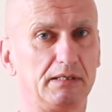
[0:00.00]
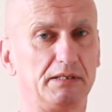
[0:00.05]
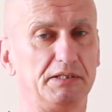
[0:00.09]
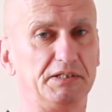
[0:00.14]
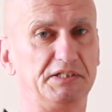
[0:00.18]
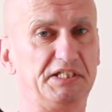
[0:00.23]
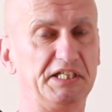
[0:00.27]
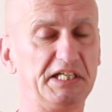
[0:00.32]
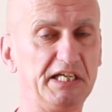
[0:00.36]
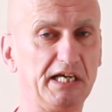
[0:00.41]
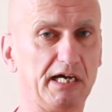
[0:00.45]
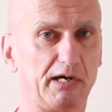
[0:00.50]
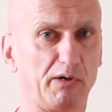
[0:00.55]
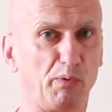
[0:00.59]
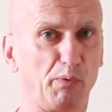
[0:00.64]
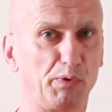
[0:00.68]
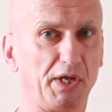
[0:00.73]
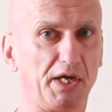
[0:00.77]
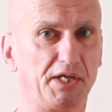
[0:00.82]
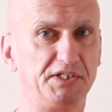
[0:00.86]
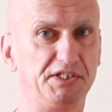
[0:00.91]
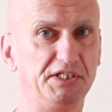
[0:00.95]
Der
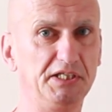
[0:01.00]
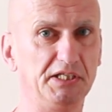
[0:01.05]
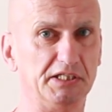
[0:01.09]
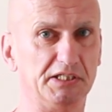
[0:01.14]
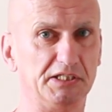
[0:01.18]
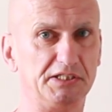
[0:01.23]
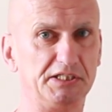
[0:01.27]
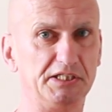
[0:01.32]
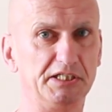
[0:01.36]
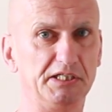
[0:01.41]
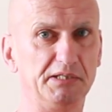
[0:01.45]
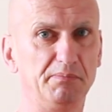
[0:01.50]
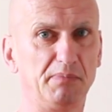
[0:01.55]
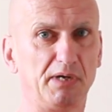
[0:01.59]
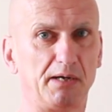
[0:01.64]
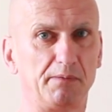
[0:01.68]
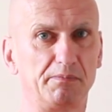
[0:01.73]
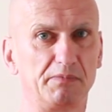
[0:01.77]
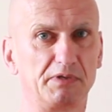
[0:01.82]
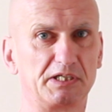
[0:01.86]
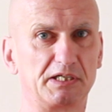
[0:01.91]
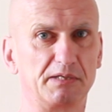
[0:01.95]
oder die, die
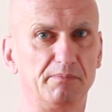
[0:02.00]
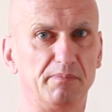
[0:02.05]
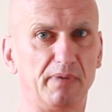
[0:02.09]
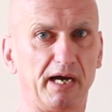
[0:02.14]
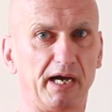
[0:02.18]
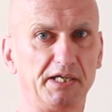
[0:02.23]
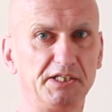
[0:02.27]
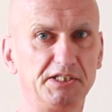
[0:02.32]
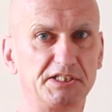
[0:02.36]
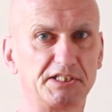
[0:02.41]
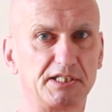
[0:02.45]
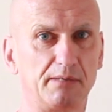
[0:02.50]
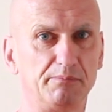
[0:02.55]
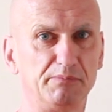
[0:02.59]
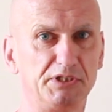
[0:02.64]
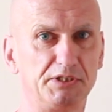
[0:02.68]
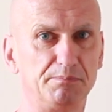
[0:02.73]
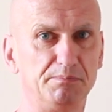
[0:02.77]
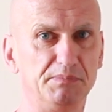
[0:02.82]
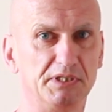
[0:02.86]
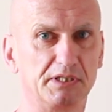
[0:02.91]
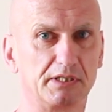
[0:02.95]
immer gemeinsam
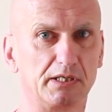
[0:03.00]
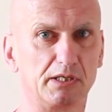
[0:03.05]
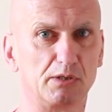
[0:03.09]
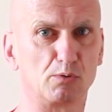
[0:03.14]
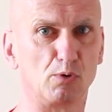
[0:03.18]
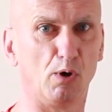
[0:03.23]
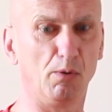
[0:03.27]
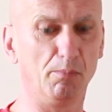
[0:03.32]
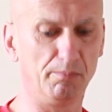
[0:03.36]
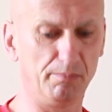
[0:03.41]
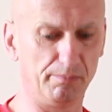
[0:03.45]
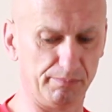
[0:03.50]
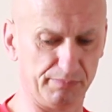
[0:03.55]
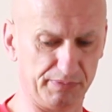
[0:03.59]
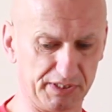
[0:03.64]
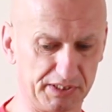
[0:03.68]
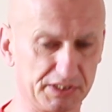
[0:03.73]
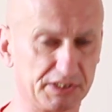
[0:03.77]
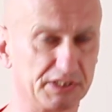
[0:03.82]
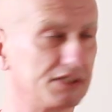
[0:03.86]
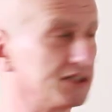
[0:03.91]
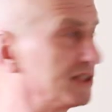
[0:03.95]
mit mir gekommen
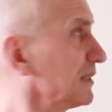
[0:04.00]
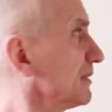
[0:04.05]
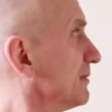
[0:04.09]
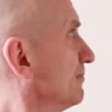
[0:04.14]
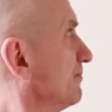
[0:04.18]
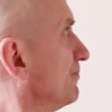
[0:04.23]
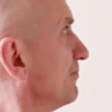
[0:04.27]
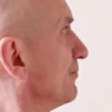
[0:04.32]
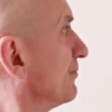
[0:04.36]
ist.